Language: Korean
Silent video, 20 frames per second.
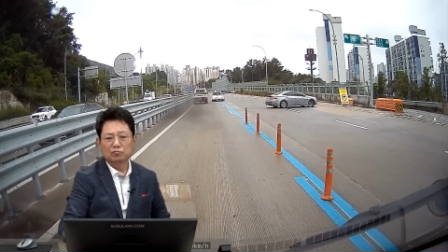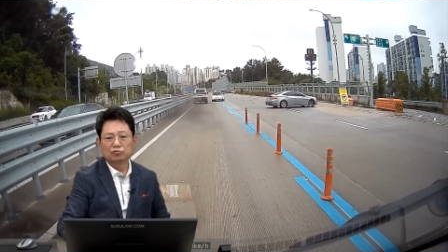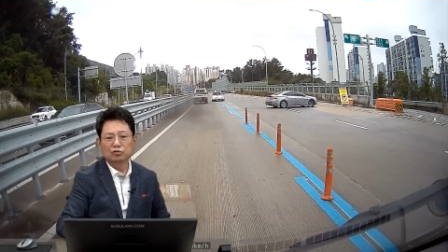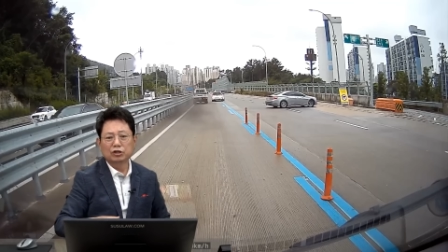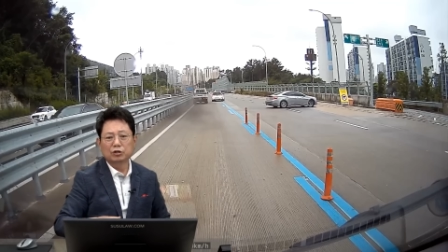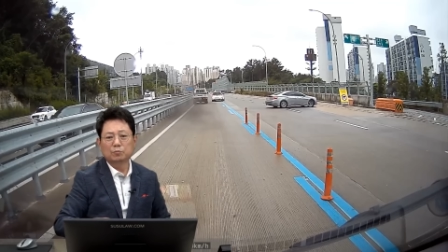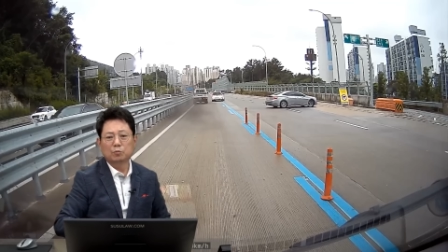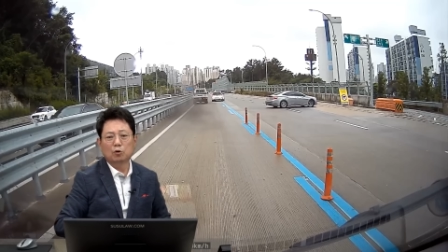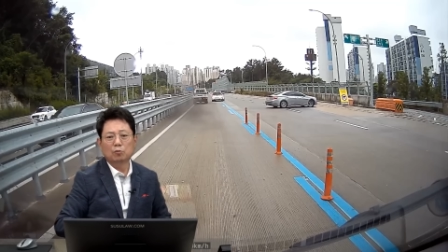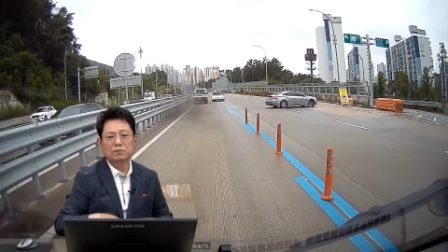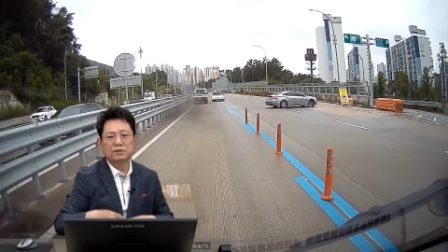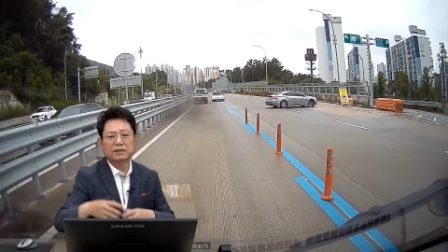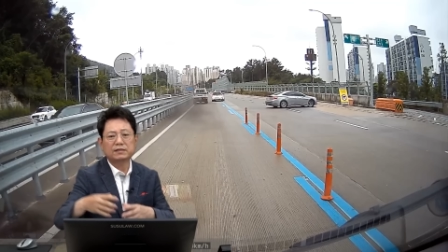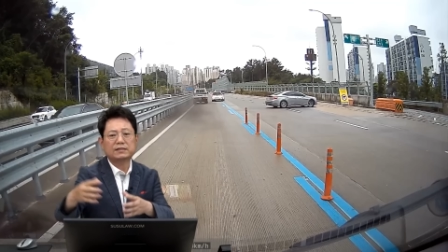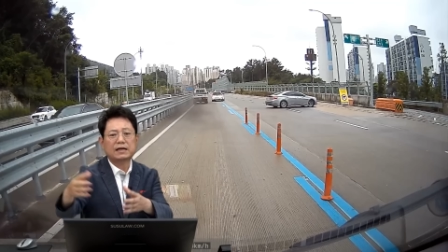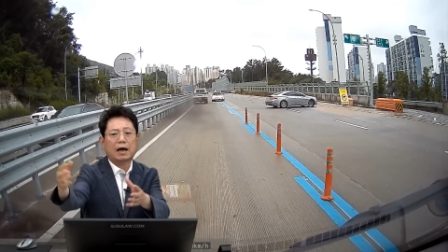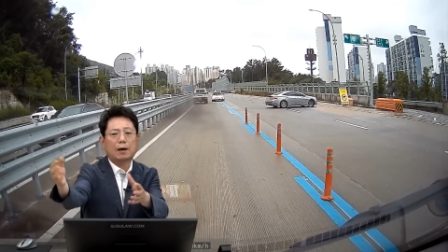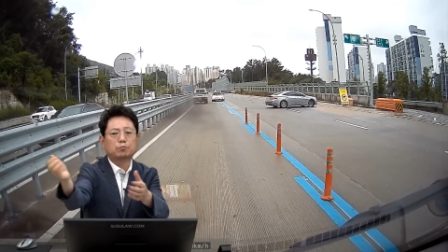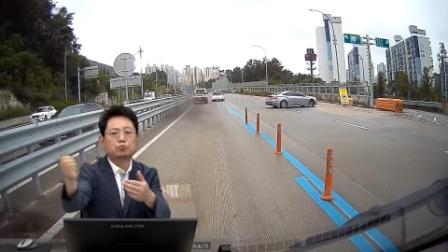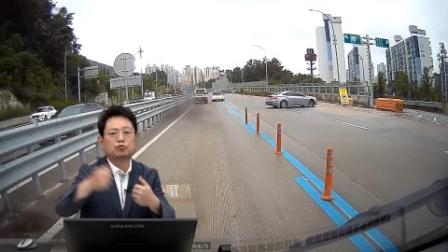우리
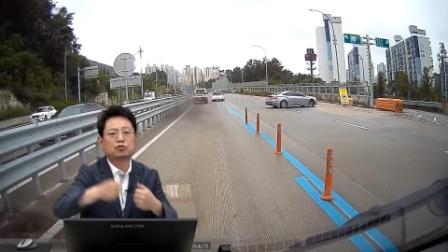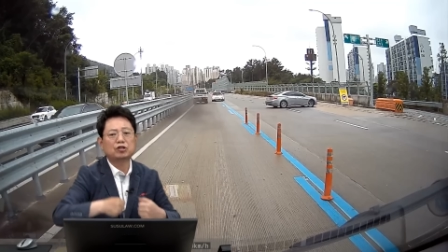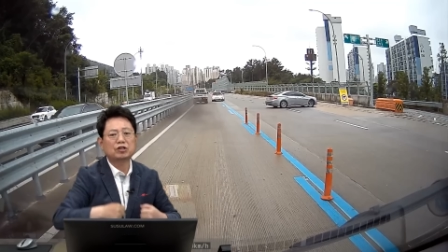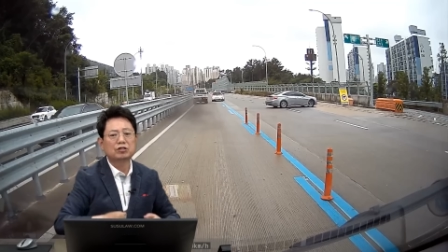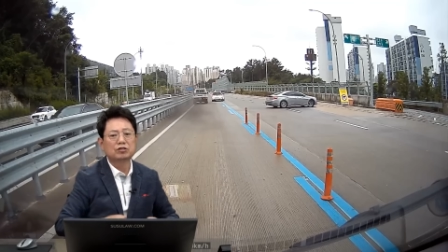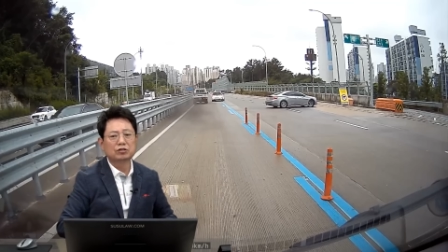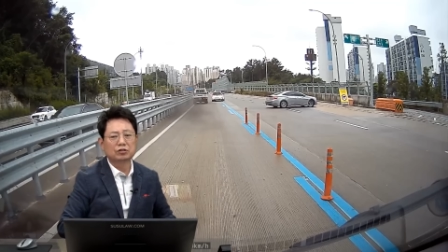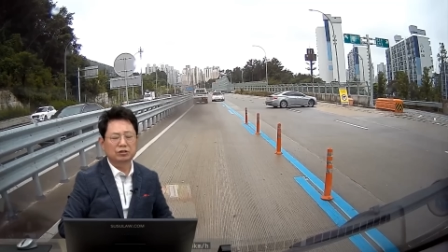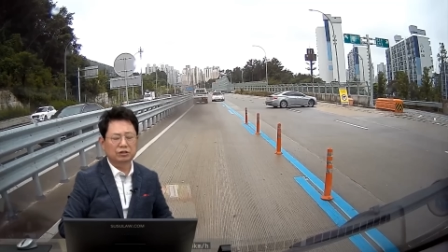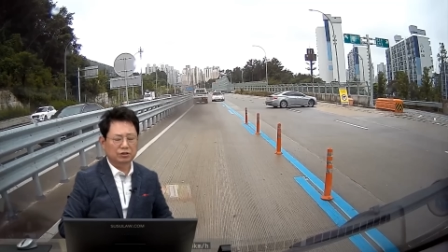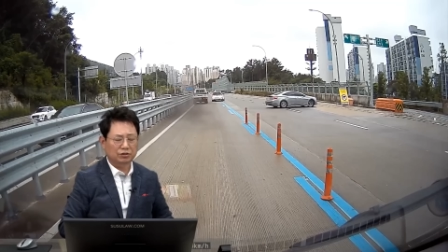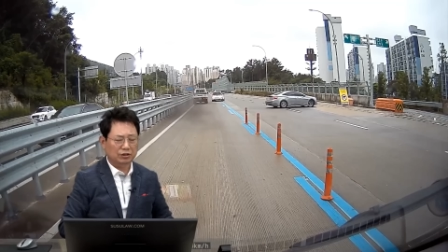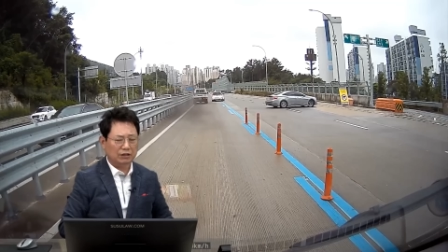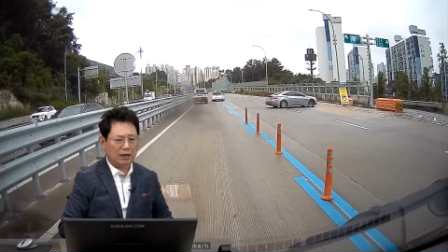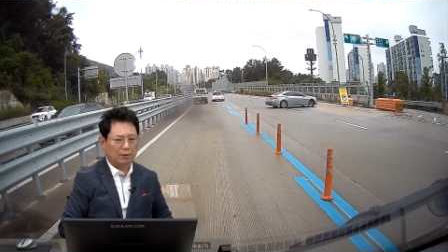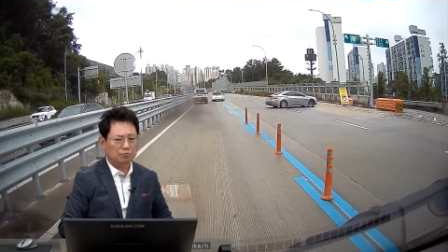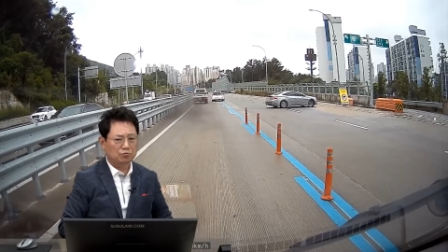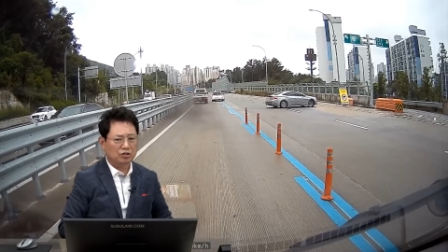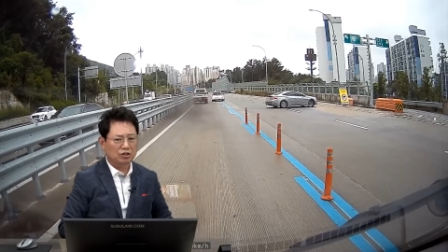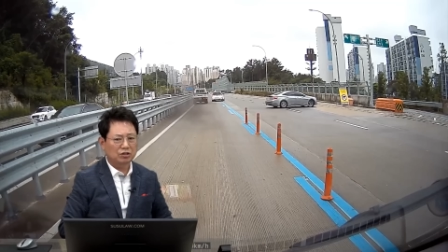보험사에 잡수익 늘어나는,
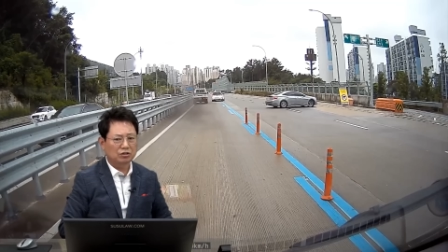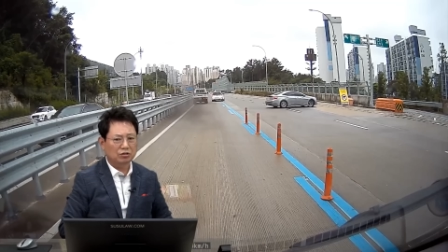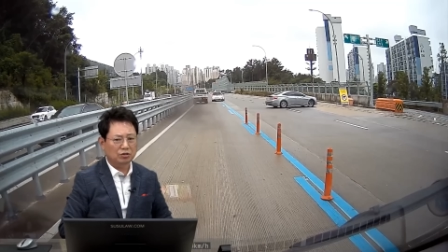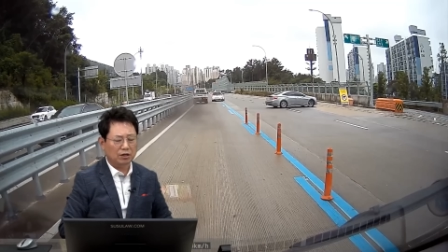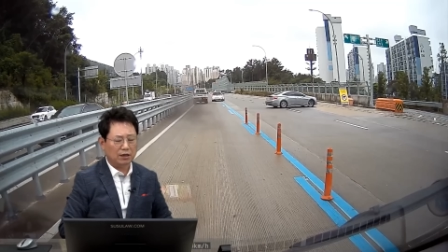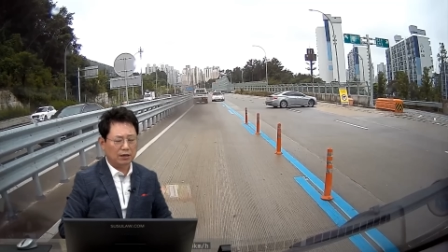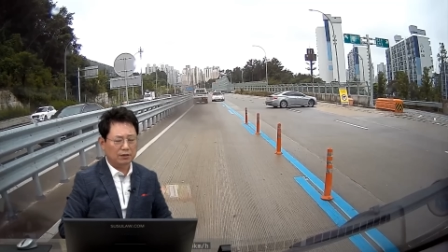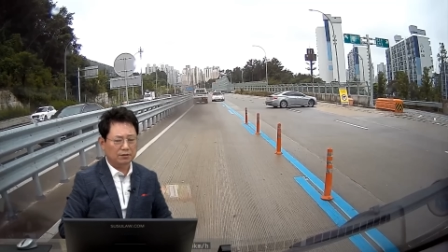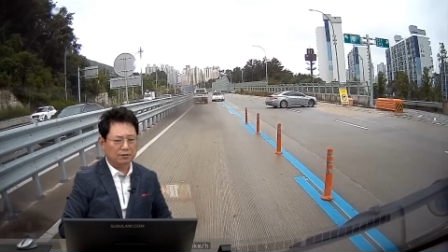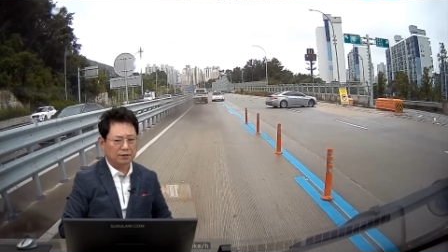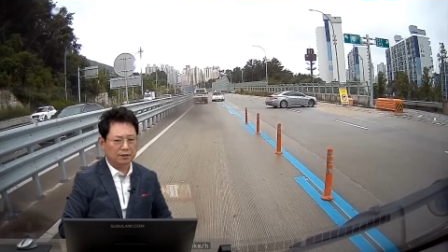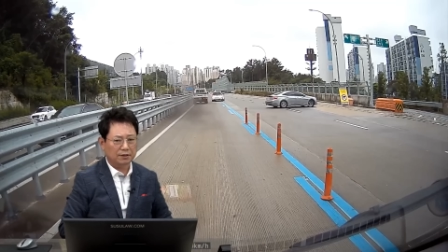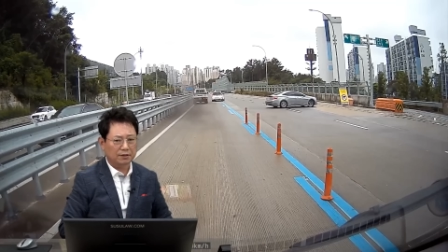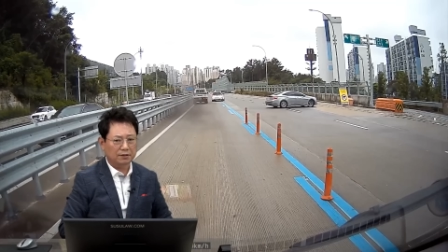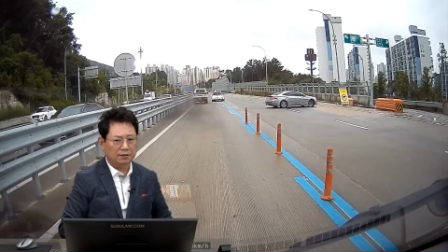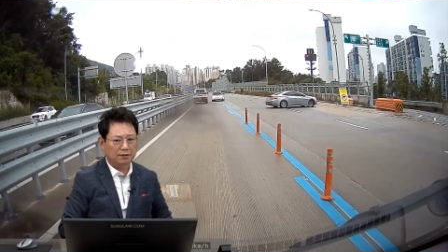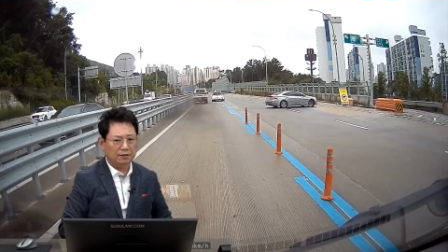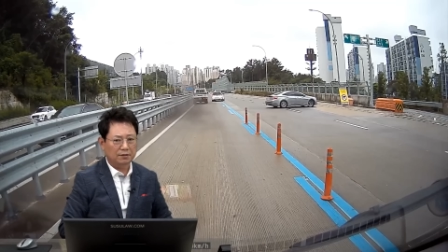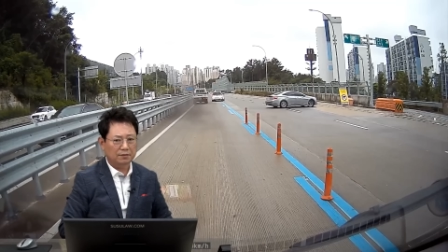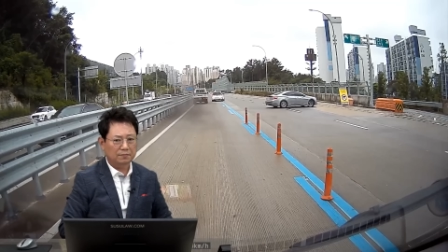잡수익 늘어나는
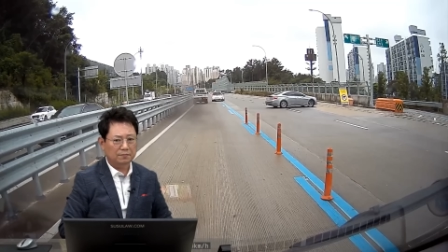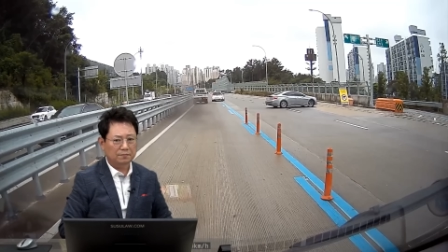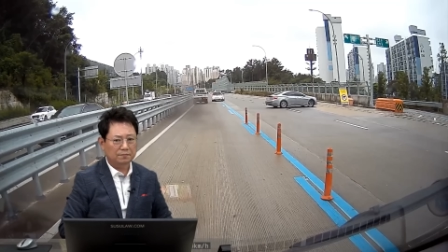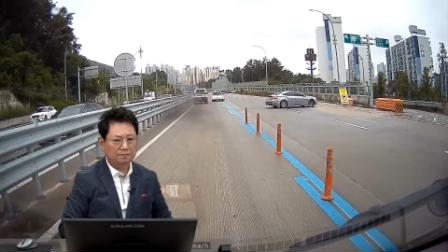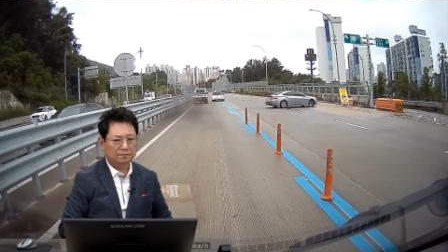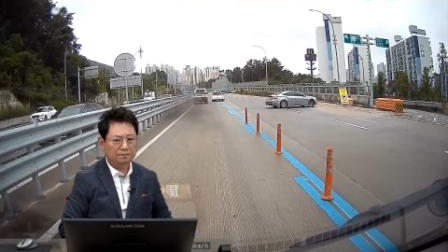거예요.